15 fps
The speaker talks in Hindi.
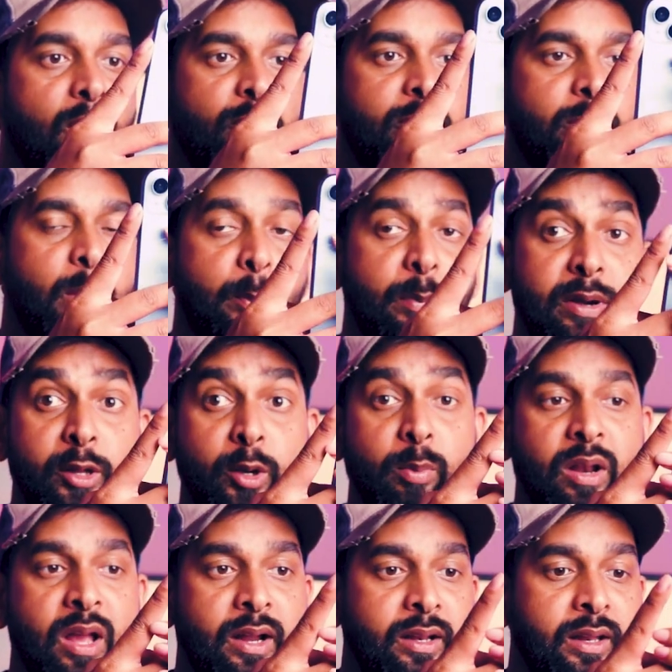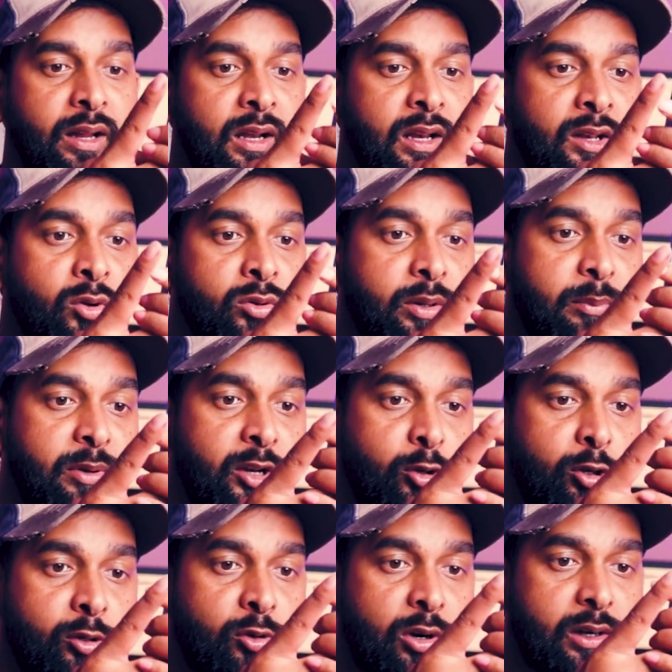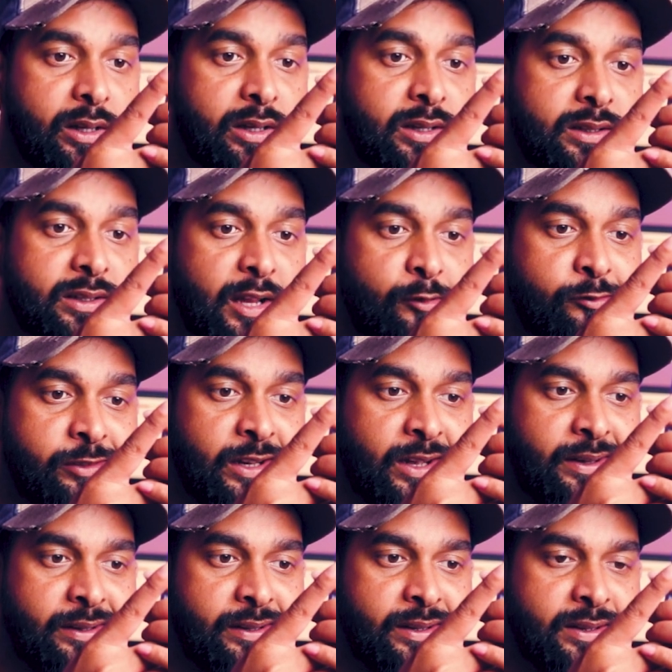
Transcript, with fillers: अभी मैं वीडियो बना के देख लेता हूँ कि वीडियो की क्वालिटी कैसी आ रही